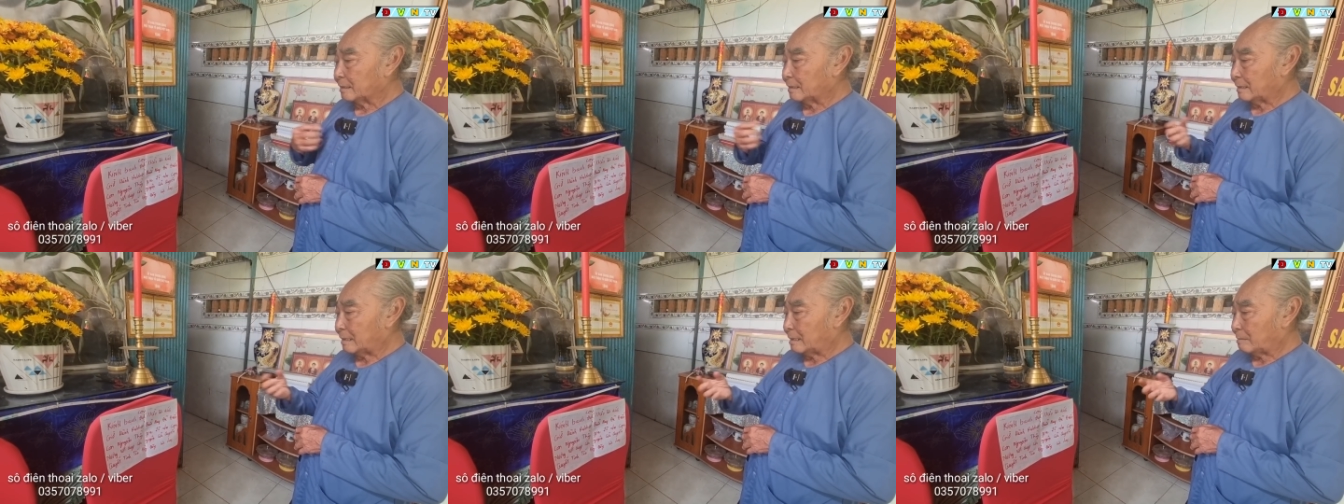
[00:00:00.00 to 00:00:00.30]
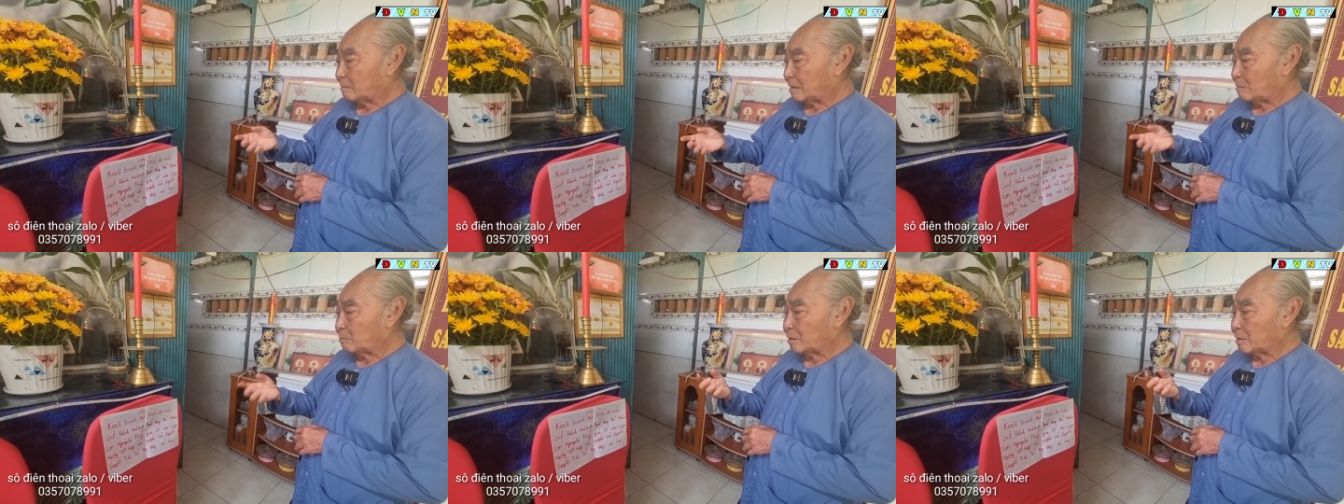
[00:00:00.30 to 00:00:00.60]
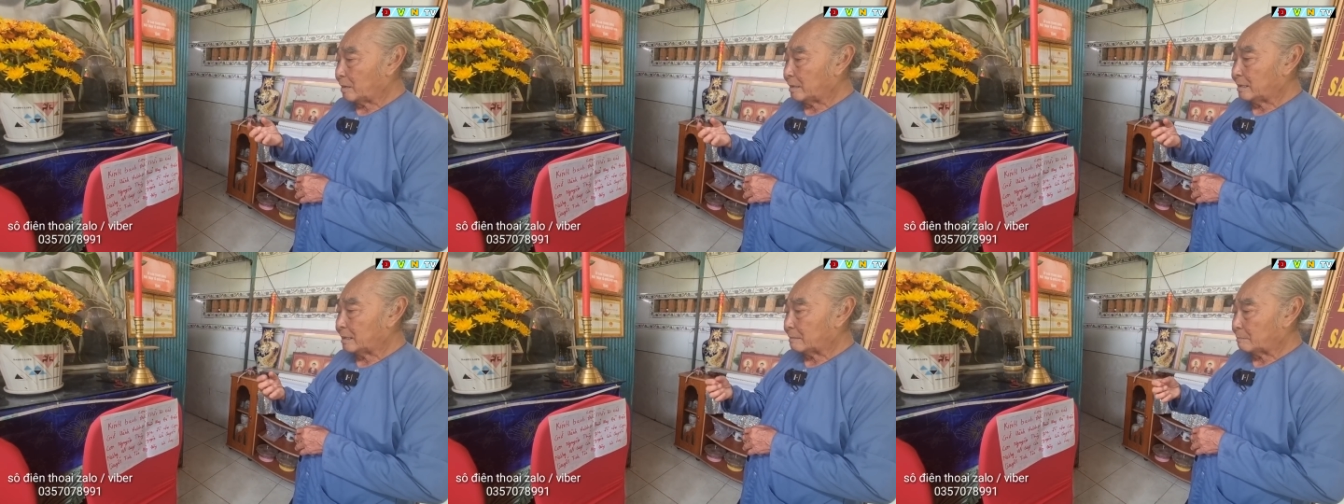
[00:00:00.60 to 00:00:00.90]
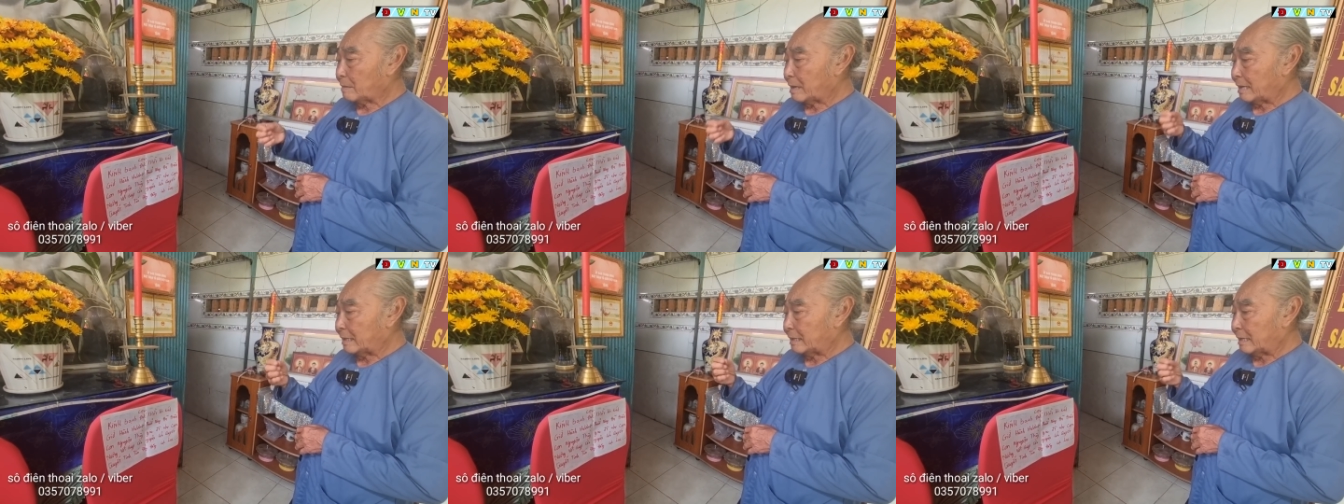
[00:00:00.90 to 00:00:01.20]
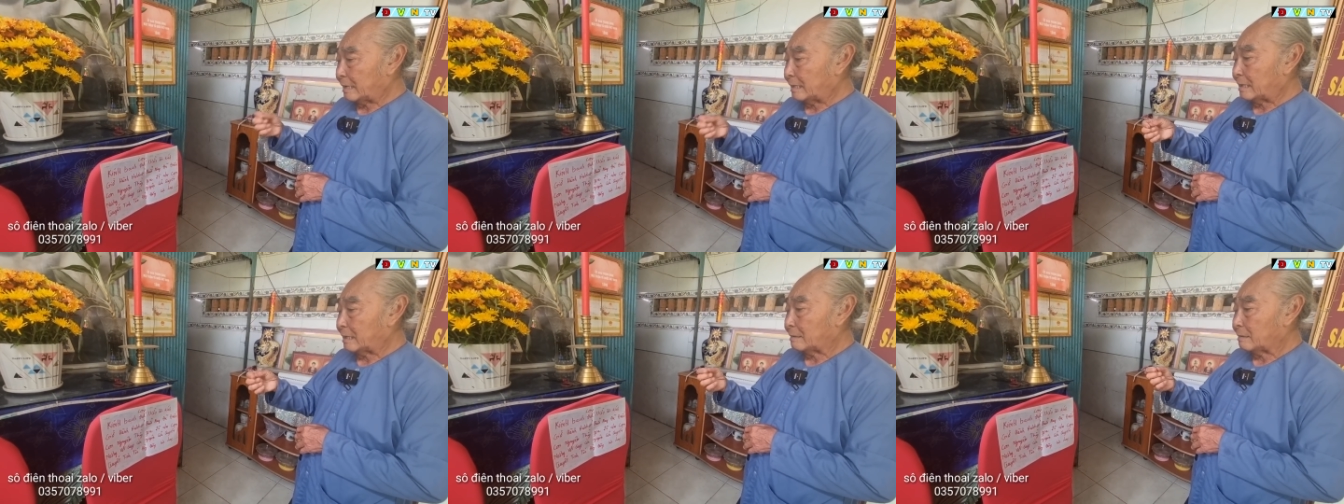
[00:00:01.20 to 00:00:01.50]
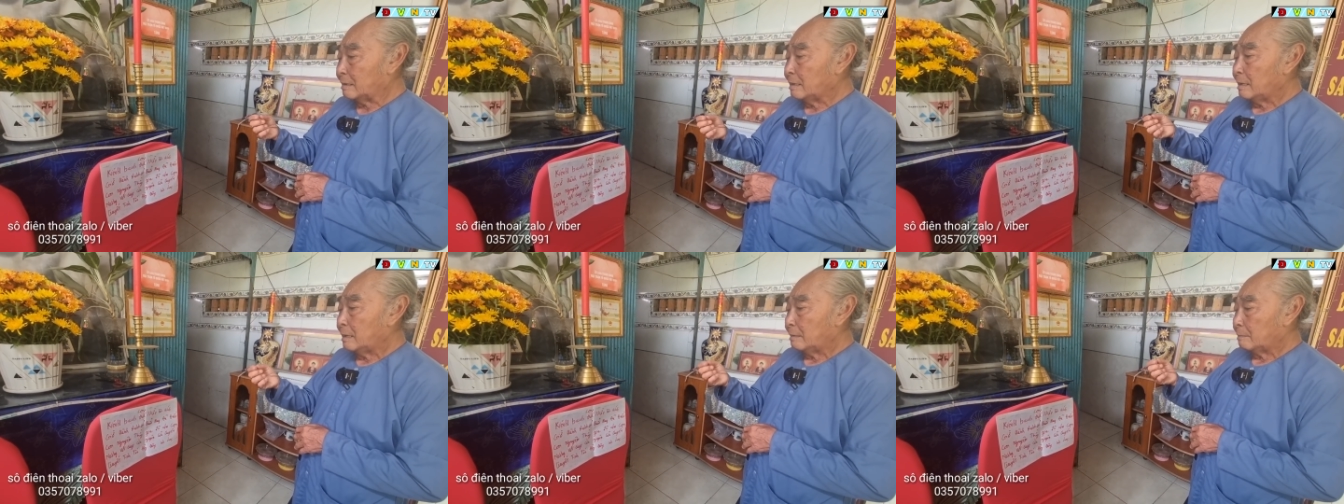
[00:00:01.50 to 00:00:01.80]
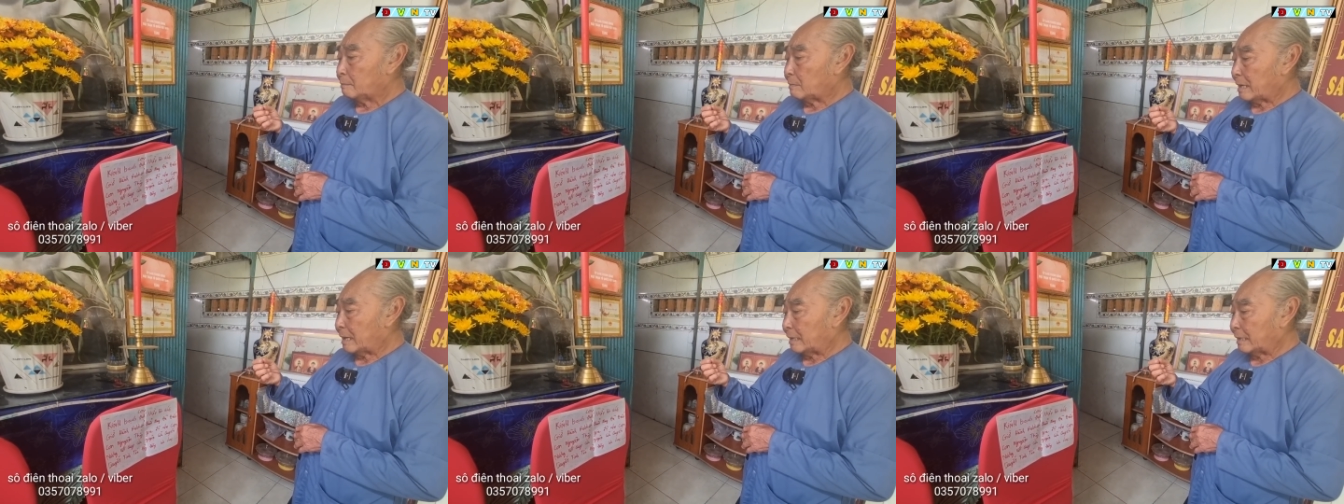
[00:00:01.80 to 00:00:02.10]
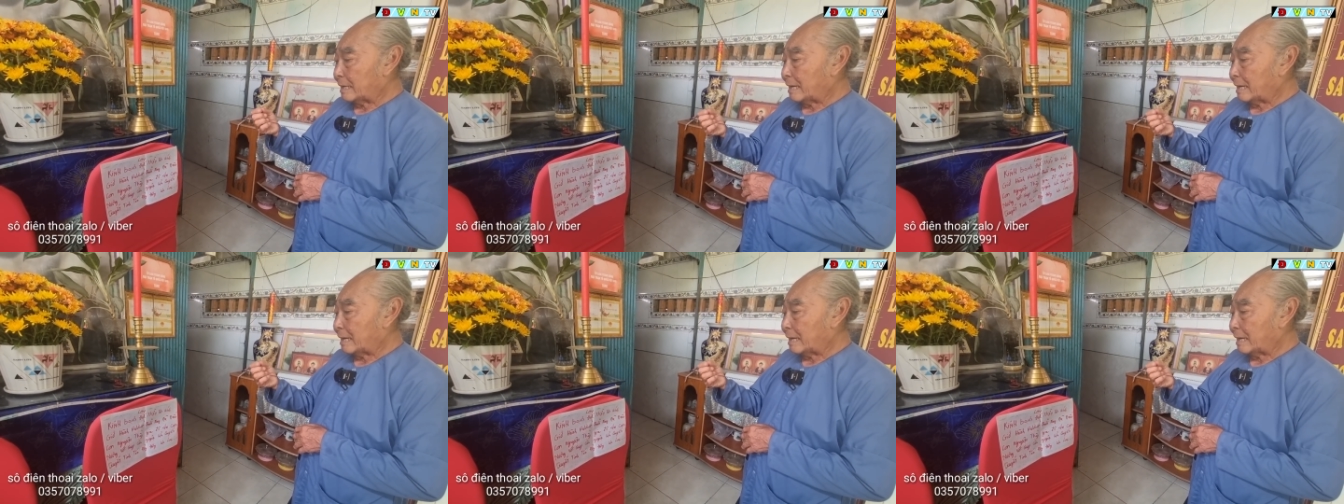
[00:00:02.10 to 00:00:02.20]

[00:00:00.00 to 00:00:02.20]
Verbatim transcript: Dạ. ông, ông nói là bài này là bài